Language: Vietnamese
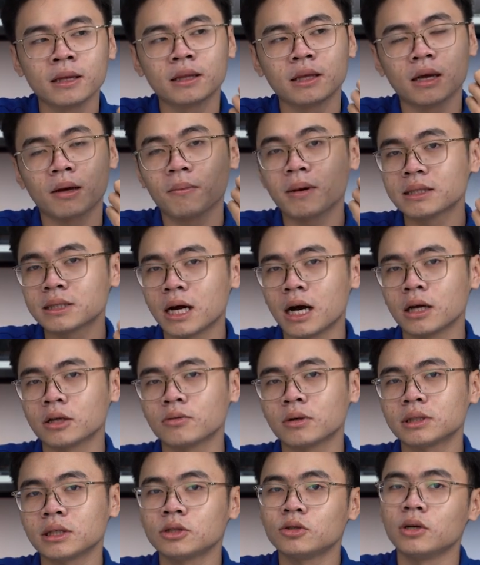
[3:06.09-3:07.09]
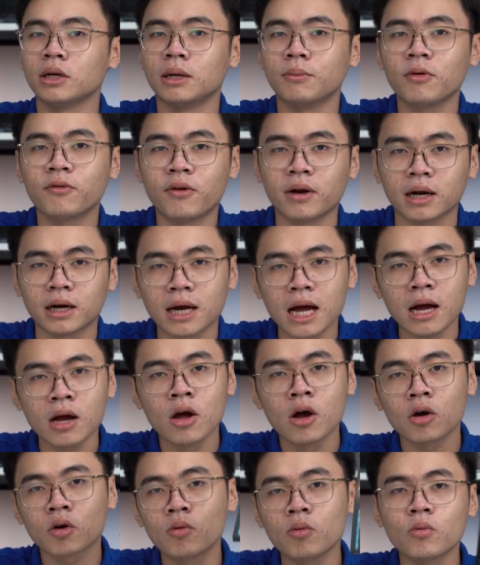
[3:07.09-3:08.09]
thì à, bây giờ chúng ta sẽ chuyển đến một phần khác
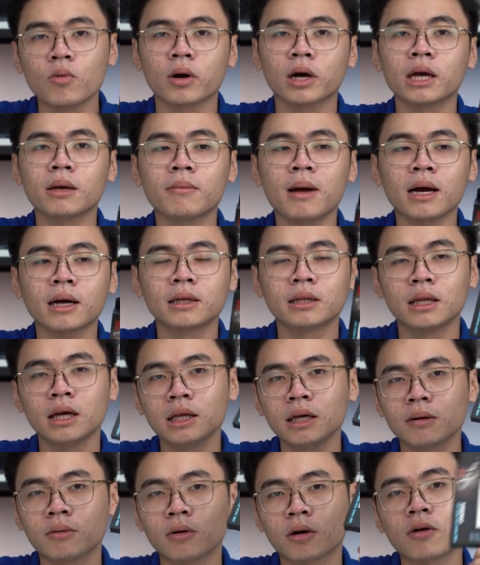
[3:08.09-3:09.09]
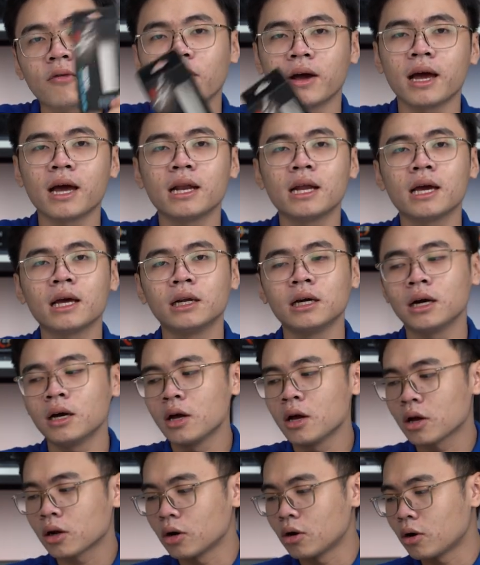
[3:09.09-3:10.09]
cũng của kinh mắc thế nhưng nó không phải SSD e nữa
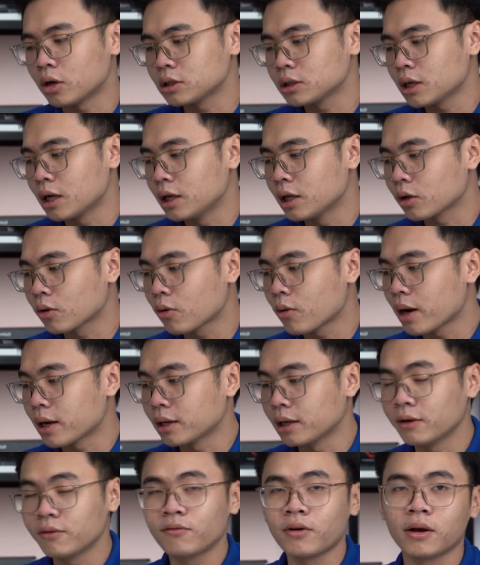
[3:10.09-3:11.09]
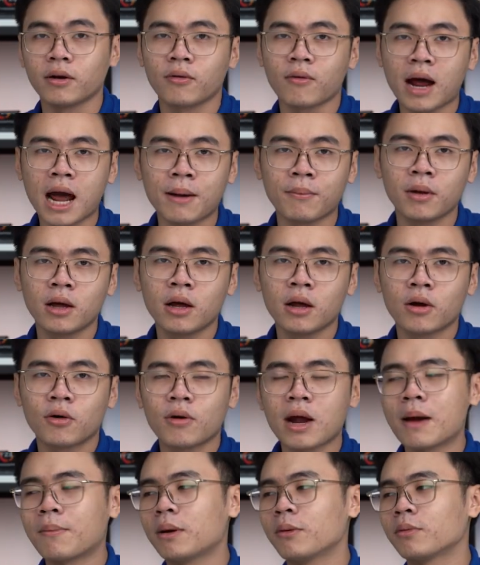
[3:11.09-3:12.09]
đó chính là liên quan đến phần RAM
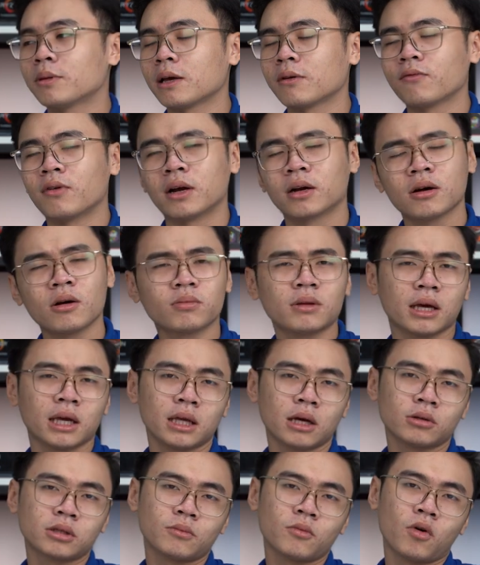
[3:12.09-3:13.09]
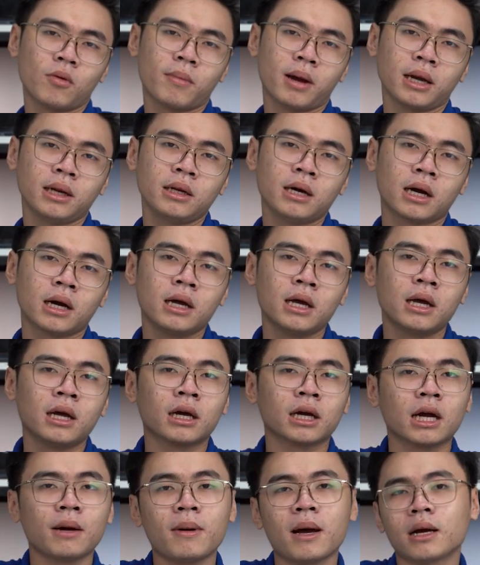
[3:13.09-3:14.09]
RAM là một thành phần không thể thiếu trong bộ máy được
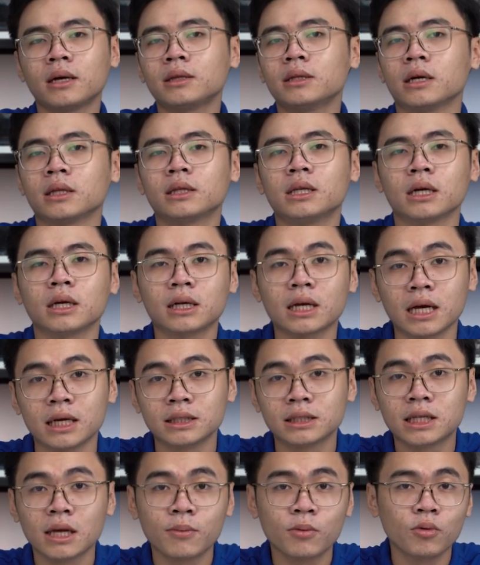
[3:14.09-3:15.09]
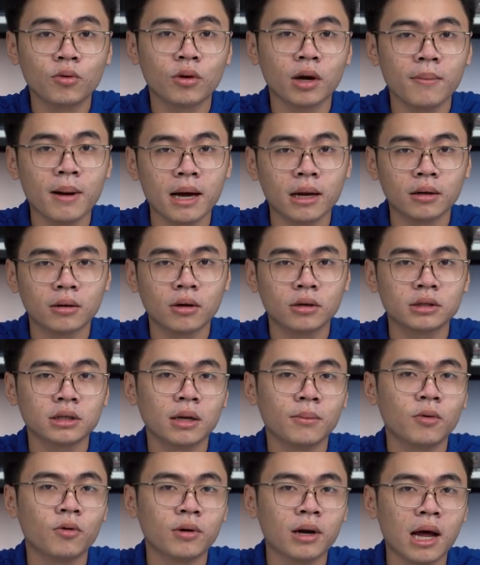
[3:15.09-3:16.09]
các bạn cứ tưởng tượng như này CPU các bạn nó chính
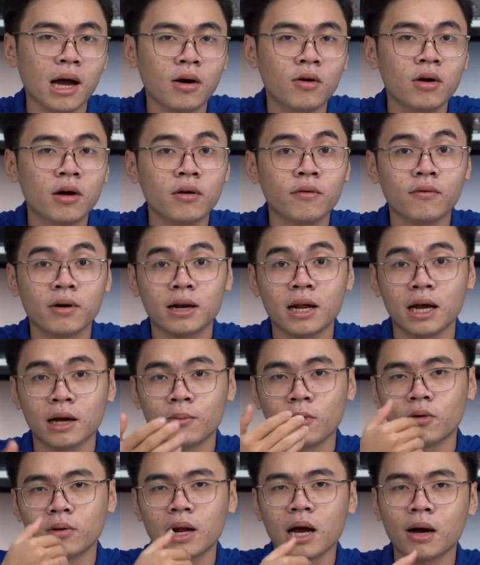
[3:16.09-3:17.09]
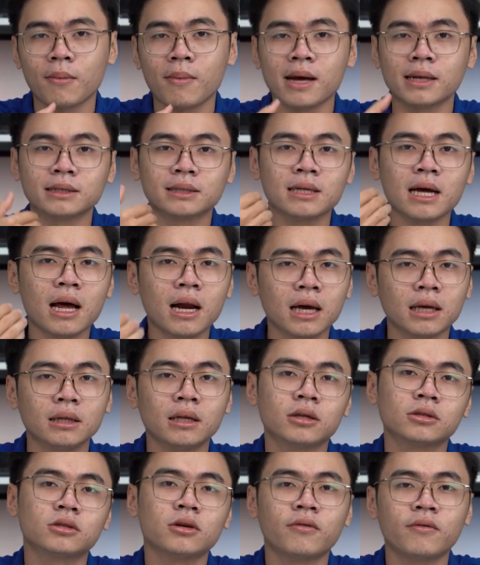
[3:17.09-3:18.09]
là bộ não và để bộ não các bạn ra lệnh
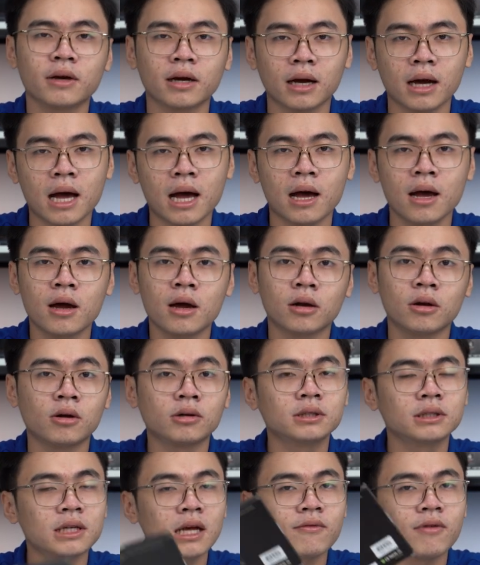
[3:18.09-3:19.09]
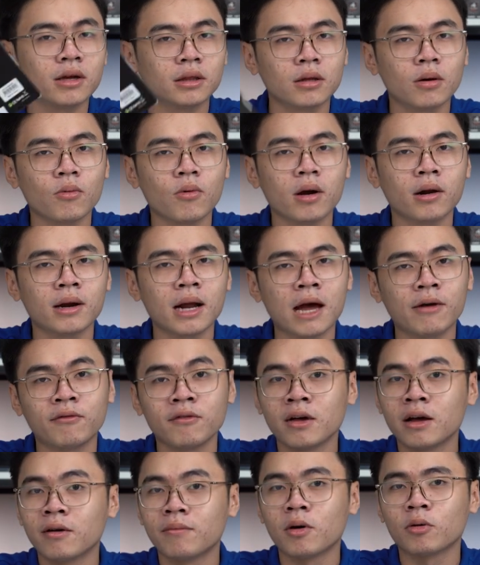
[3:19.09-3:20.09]
được cho VGA nó sẽ phải thông qua RAM
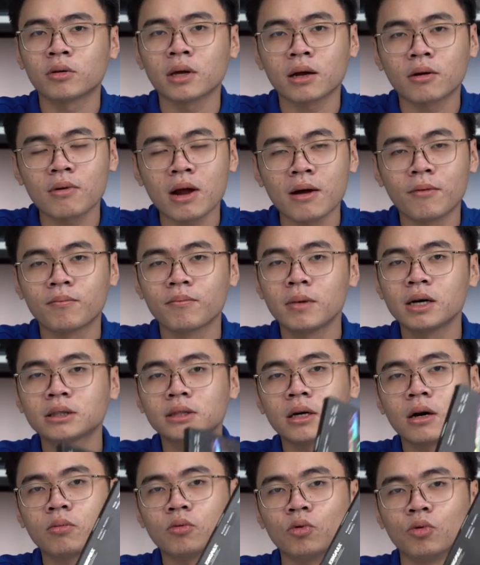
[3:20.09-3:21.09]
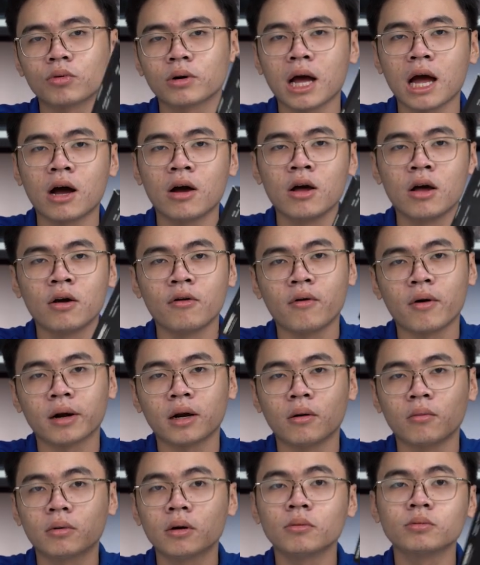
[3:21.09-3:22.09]
màu thanh RAM bus không đủ cao và hoạt
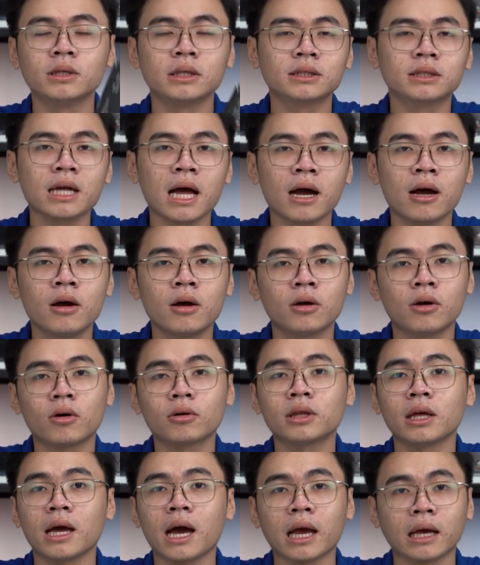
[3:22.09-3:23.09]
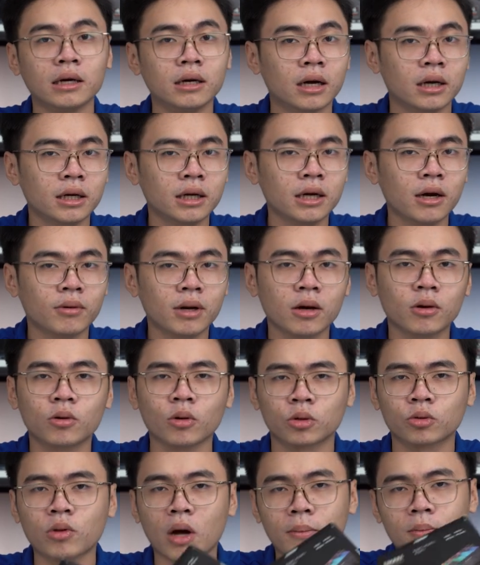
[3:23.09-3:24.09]
động không chính xác nó có thể ảnh hưởng đến hiệu năng
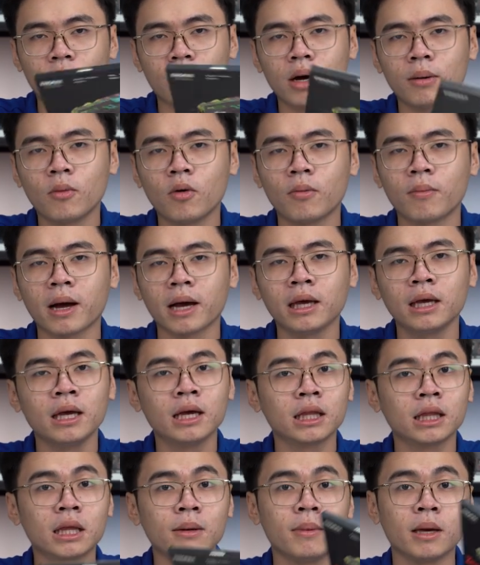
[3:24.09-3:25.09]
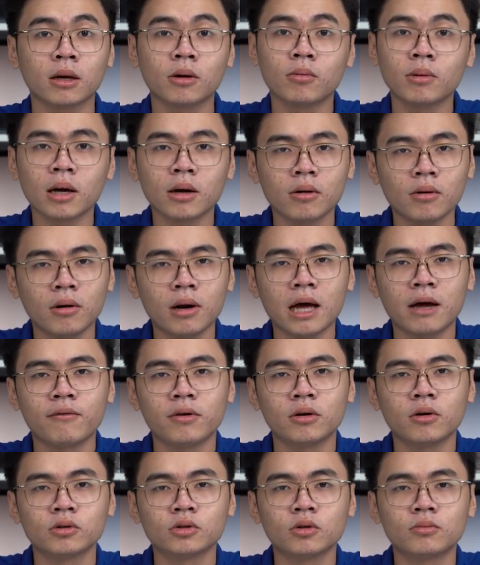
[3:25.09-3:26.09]
của toàn bộ các bộ máy thì mình cũng đã có làm
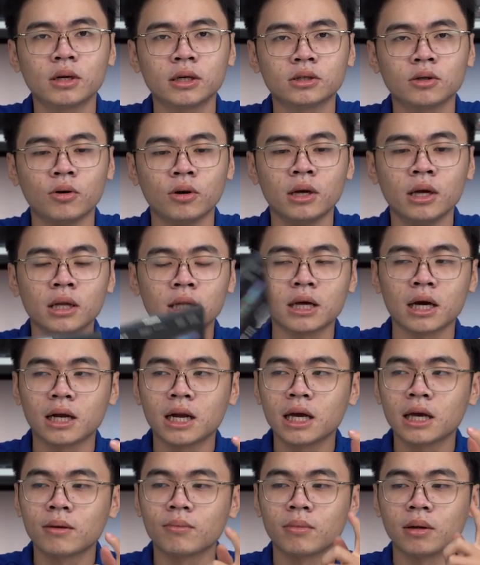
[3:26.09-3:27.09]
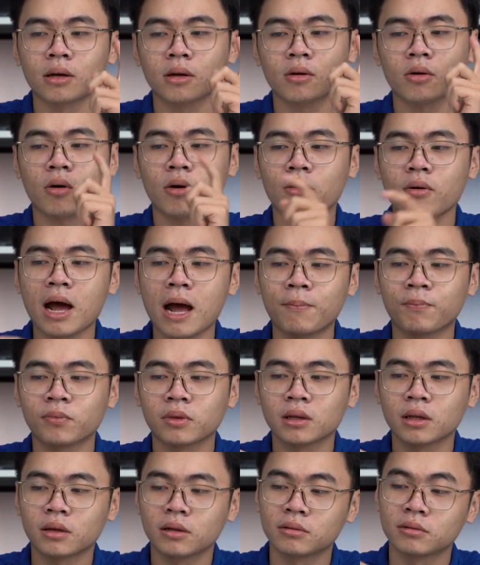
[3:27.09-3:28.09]
về nội dung này rồi thì ở đây mình có RAM
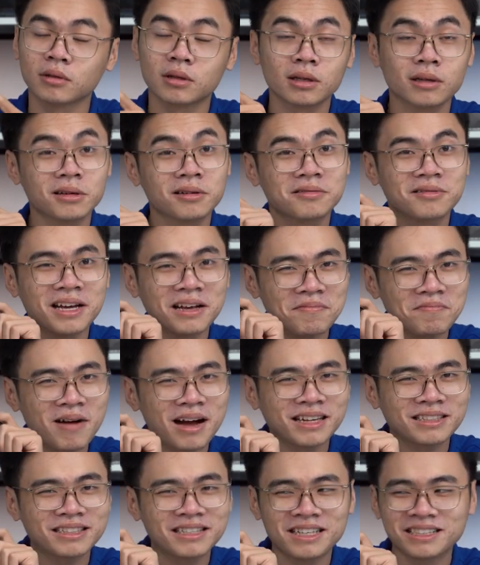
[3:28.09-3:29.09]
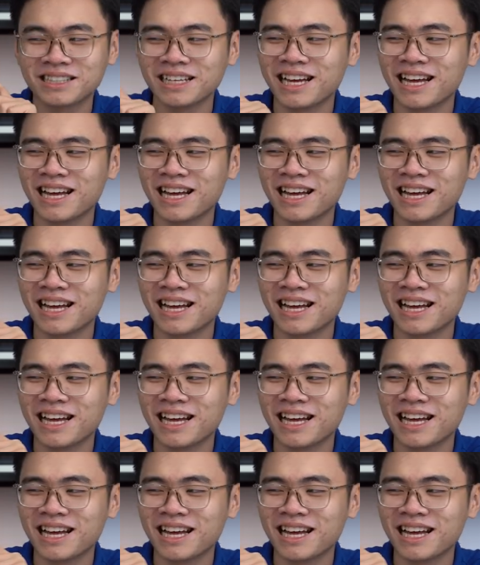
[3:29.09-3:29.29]
King Maxus